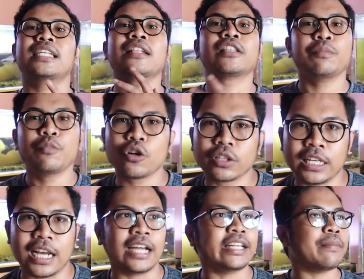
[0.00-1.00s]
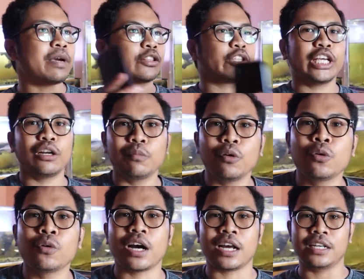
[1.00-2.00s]
aja antibiotik, ada metil
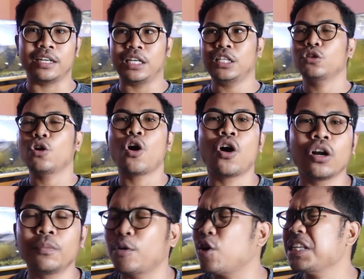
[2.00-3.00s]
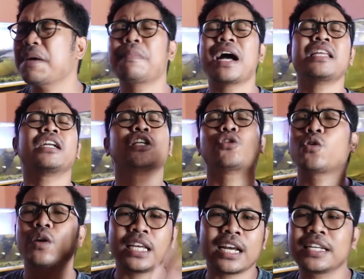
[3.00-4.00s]
blue, ada red all, pokoknya banyak di
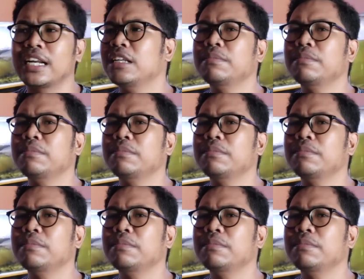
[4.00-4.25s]
toko ikan.